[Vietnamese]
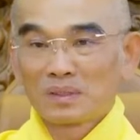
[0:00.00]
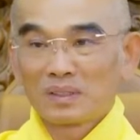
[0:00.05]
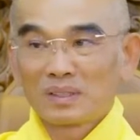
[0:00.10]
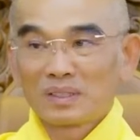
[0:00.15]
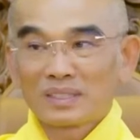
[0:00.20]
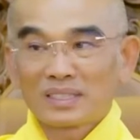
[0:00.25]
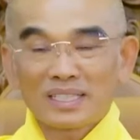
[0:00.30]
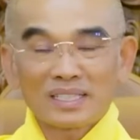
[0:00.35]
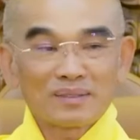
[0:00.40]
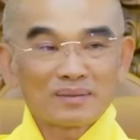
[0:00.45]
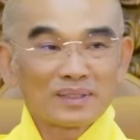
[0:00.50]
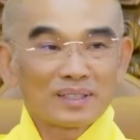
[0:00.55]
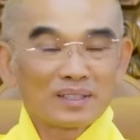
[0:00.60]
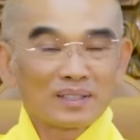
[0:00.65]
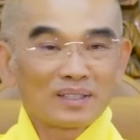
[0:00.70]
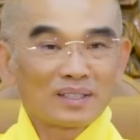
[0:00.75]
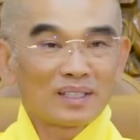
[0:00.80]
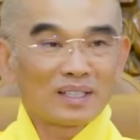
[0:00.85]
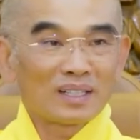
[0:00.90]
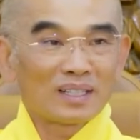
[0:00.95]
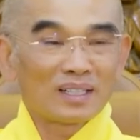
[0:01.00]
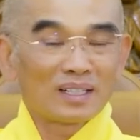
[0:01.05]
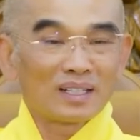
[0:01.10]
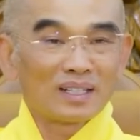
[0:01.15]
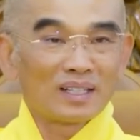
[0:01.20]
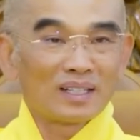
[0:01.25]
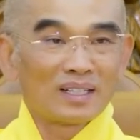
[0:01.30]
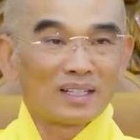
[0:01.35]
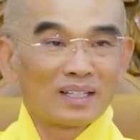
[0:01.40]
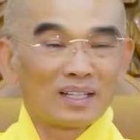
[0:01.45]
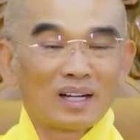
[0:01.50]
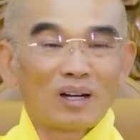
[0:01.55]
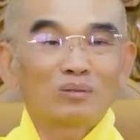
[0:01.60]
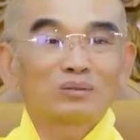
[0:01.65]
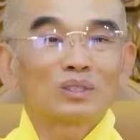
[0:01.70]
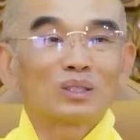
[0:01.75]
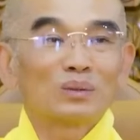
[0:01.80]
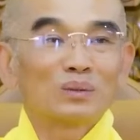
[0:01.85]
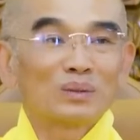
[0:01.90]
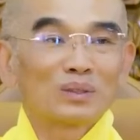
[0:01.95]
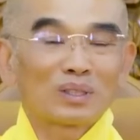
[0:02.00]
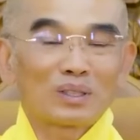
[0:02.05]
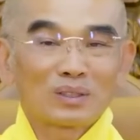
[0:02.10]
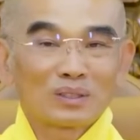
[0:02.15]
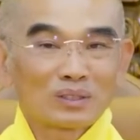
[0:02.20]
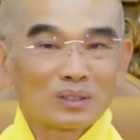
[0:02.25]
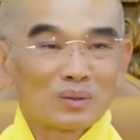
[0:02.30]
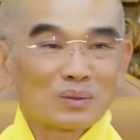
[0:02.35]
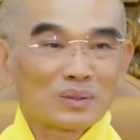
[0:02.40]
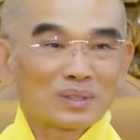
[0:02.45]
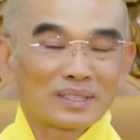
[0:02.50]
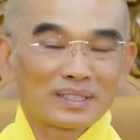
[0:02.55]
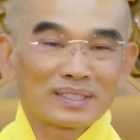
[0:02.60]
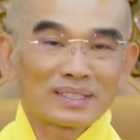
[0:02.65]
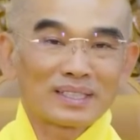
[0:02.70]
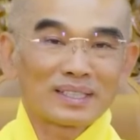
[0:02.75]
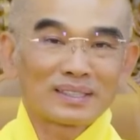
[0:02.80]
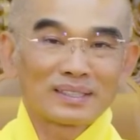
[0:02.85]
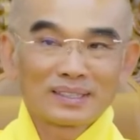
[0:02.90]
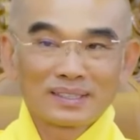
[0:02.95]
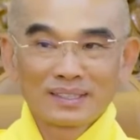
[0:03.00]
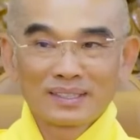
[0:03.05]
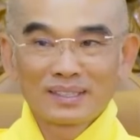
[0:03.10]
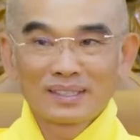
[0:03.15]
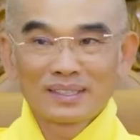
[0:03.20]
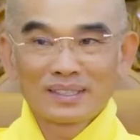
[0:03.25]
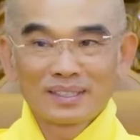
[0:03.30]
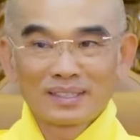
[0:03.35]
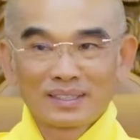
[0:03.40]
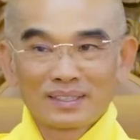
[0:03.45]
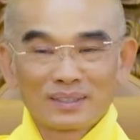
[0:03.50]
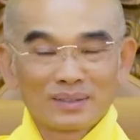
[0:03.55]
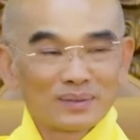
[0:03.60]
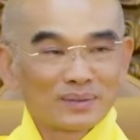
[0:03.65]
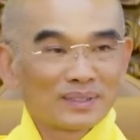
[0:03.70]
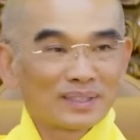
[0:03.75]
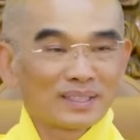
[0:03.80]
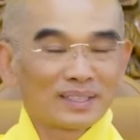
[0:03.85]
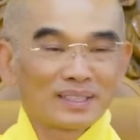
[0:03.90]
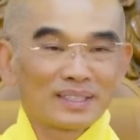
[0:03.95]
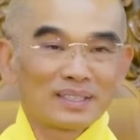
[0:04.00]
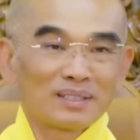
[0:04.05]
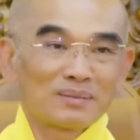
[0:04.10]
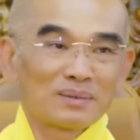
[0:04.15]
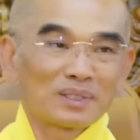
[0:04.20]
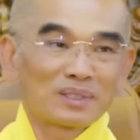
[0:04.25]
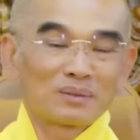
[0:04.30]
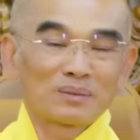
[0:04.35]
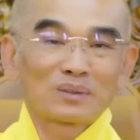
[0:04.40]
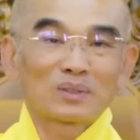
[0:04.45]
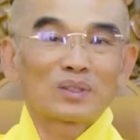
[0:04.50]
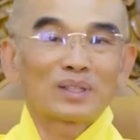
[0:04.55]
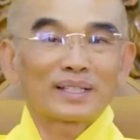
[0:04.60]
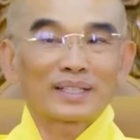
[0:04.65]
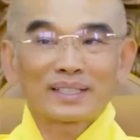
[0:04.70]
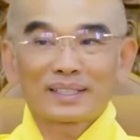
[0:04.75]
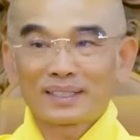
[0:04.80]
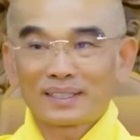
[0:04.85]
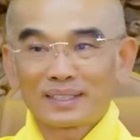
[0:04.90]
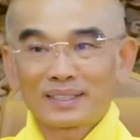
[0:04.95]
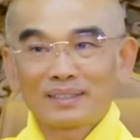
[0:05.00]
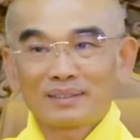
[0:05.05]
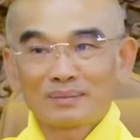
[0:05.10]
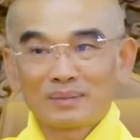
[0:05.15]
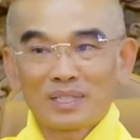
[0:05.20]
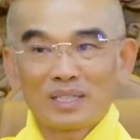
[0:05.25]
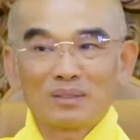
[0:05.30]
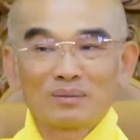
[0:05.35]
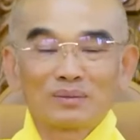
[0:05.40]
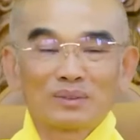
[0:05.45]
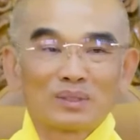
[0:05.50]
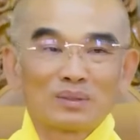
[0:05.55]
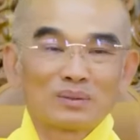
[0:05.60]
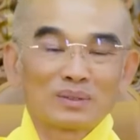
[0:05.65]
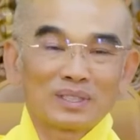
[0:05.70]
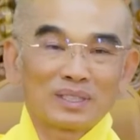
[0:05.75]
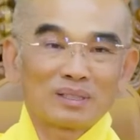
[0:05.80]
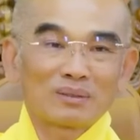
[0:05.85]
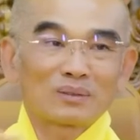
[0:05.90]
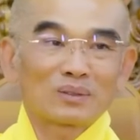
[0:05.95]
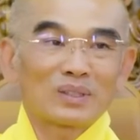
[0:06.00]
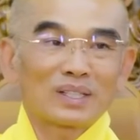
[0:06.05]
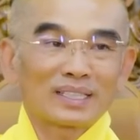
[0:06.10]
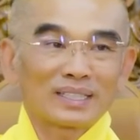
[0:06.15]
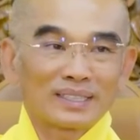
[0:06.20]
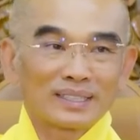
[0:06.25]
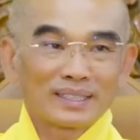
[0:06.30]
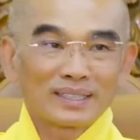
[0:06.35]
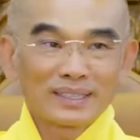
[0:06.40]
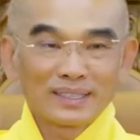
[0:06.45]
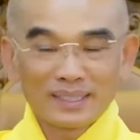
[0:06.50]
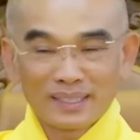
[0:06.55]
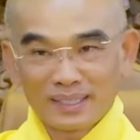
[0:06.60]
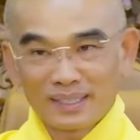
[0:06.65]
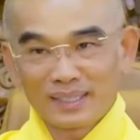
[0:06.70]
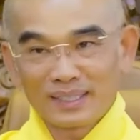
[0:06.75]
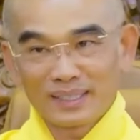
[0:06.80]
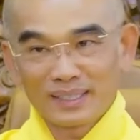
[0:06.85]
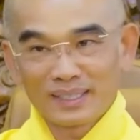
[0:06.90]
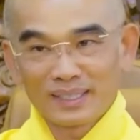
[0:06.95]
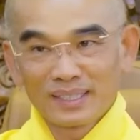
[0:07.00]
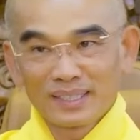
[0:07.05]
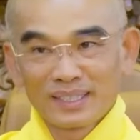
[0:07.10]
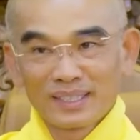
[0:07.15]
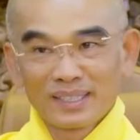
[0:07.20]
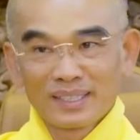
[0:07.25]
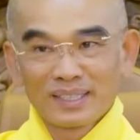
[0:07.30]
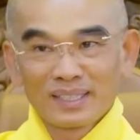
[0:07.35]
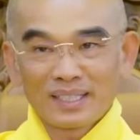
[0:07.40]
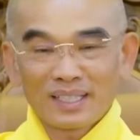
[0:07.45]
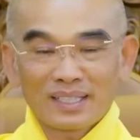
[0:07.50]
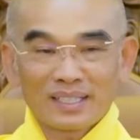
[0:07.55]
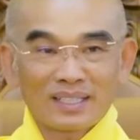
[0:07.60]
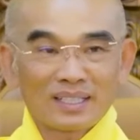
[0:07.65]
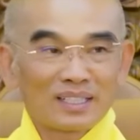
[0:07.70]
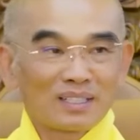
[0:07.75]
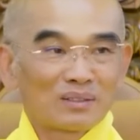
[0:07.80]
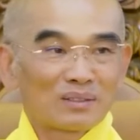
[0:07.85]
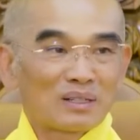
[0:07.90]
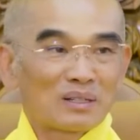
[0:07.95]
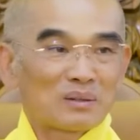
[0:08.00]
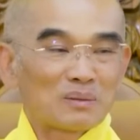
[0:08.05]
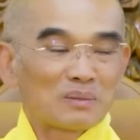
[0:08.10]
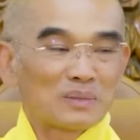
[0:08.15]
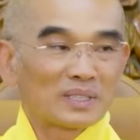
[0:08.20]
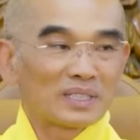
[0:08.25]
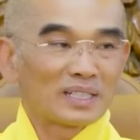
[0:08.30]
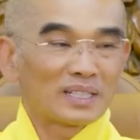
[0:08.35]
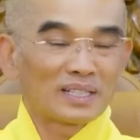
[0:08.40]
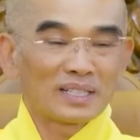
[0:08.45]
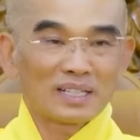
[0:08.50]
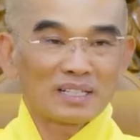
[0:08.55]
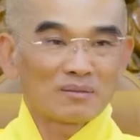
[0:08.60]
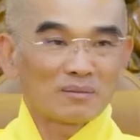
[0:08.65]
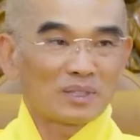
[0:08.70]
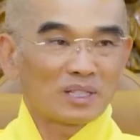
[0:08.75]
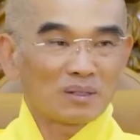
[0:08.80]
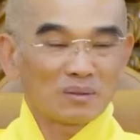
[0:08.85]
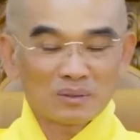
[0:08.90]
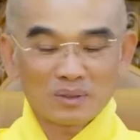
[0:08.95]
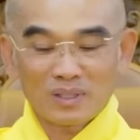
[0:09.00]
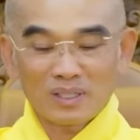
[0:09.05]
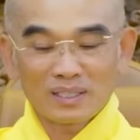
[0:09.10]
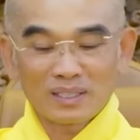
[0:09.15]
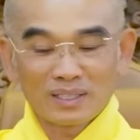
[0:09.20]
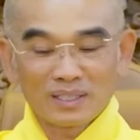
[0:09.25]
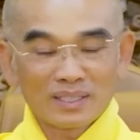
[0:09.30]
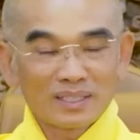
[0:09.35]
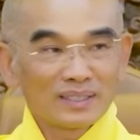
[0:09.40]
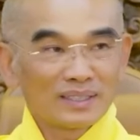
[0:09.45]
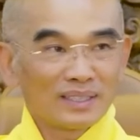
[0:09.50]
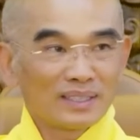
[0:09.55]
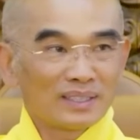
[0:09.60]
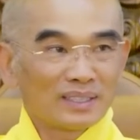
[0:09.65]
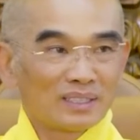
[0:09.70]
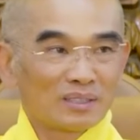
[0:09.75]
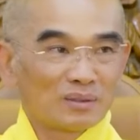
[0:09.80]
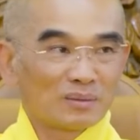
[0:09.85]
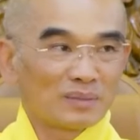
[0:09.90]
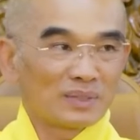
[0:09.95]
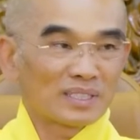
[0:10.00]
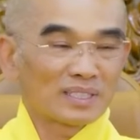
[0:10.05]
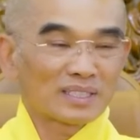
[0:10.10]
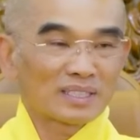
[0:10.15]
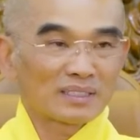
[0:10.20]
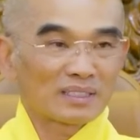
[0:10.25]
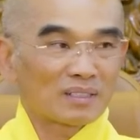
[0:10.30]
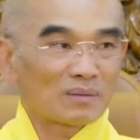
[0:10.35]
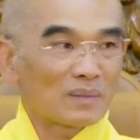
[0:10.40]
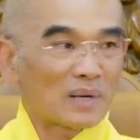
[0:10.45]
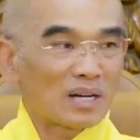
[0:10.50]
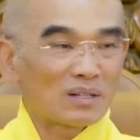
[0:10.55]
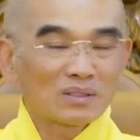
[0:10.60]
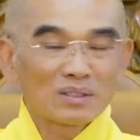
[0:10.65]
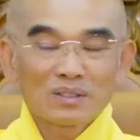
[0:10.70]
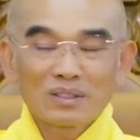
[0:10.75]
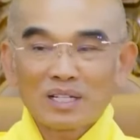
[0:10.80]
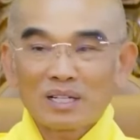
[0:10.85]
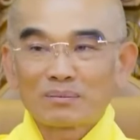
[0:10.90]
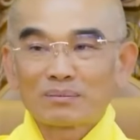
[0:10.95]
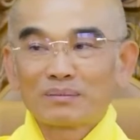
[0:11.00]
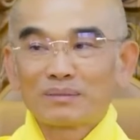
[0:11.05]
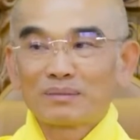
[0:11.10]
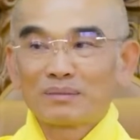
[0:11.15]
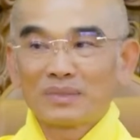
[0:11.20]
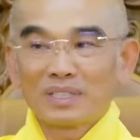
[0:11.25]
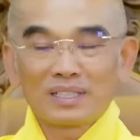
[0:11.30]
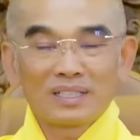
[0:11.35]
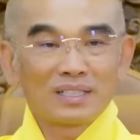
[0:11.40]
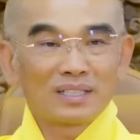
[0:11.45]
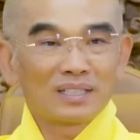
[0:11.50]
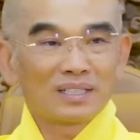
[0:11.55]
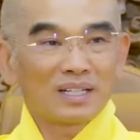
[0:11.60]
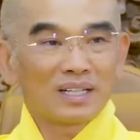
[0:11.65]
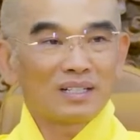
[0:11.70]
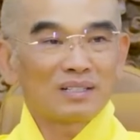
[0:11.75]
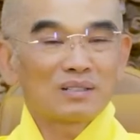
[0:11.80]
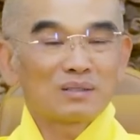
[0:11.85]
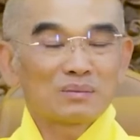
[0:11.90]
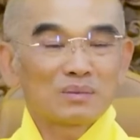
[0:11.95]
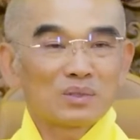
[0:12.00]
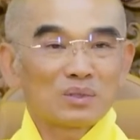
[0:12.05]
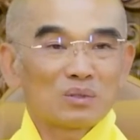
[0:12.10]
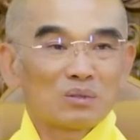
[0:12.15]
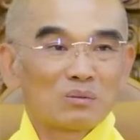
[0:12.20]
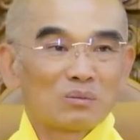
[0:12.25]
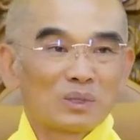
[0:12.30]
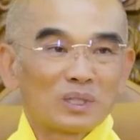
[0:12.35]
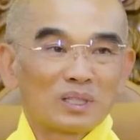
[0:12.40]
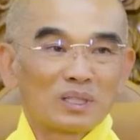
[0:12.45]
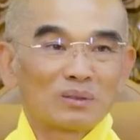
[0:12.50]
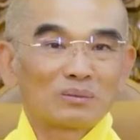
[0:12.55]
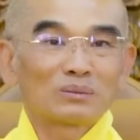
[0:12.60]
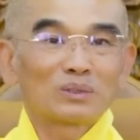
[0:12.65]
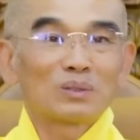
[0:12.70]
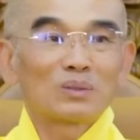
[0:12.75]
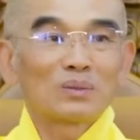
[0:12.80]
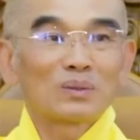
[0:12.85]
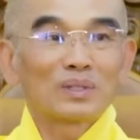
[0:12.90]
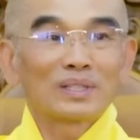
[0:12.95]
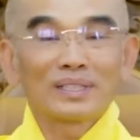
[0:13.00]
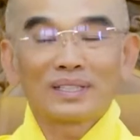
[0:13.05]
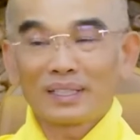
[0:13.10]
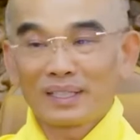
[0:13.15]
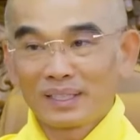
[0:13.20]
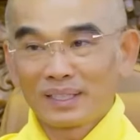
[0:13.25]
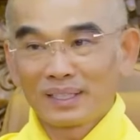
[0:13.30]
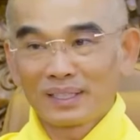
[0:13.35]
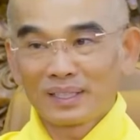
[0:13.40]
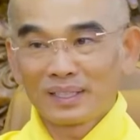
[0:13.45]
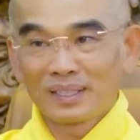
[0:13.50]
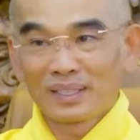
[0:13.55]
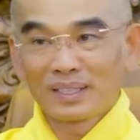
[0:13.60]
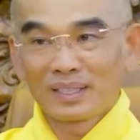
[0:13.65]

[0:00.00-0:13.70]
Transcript: Như sáng mình nói là không tu thì thôi, tu thì sao? Tu thì cái gì mình cũng thoát hết đó, mà không tu thì không thoát được cái gì. Tại ra lâu lâu mình nhìn lại mình không thoát được cái gì thì mình biết rằng đã bao nhiêu năm mình ở trong chùa mình không tu cái gì.